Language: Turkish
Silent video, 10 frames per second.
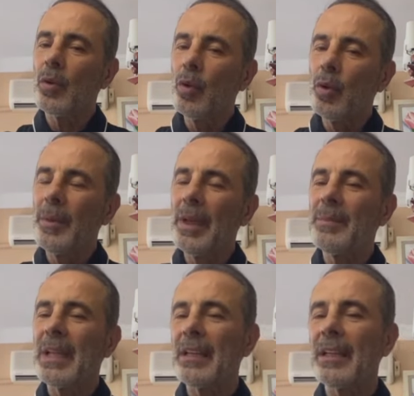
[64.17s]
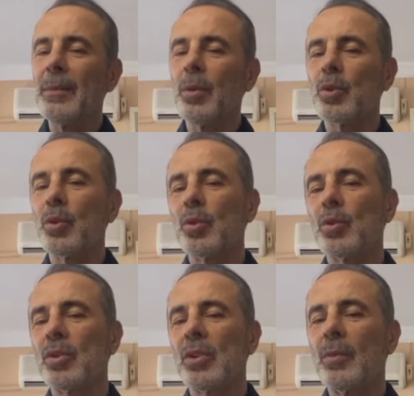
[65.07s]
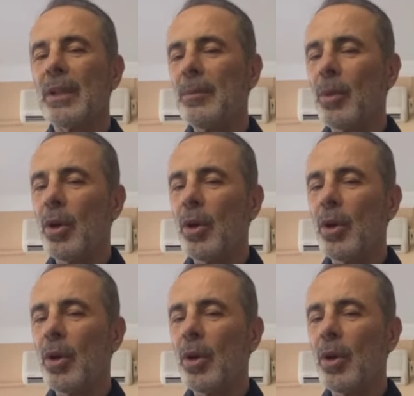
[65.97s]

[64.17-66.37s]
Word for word: uymayıp dengeyi bozuyorsunuz savunmanın.